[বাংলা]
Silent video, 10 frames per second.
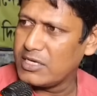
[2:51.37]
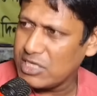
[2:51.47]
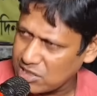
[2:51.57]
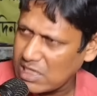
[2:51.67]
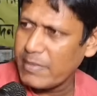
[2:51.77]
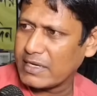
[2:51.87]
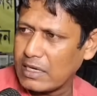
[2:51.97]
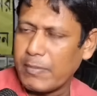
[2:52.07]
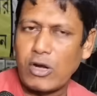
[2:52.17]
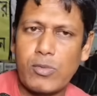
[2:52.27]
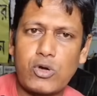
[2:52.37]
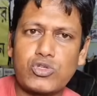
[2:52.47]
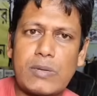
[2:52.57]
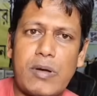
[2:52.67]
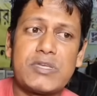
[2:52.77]
এই সিস্টেম একটা ভালো
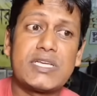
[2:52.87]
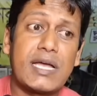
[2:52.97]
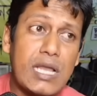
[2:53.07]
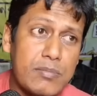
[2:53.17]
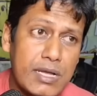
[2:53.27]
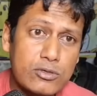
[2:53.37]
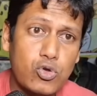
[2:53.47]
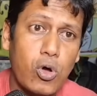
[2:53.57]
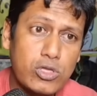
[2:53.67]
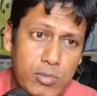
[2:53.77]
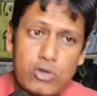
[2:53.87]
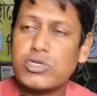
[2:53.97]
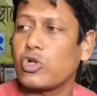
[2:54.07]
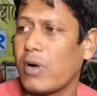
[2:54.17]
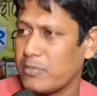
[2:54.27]
মানুষকে পাবে যেখানে আমরা সৎ
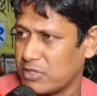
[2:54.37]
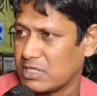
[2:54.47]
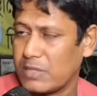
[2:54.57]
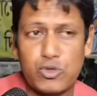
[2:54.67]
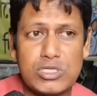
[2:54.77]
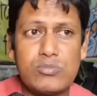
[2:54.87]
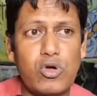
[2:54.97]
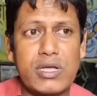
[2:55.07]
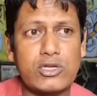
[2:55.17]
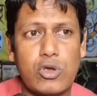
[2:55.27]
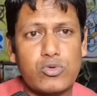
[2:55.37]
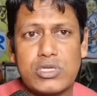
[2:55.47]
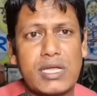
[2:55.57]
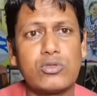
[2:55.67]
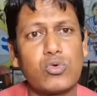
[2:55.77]
মানুষের অভাব দেখছি পশ্চিমবঙ্গের
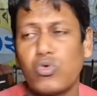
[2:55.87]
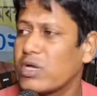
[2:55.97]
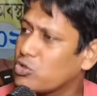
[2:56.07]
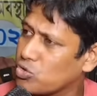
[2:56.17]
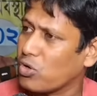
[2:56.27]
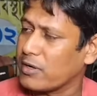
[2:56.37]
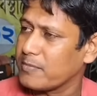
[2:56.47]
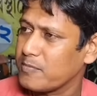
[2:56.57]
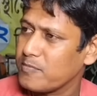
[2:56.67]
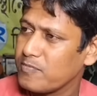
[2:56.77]
সমস্যা কিন্তু অন্য কিছু নয়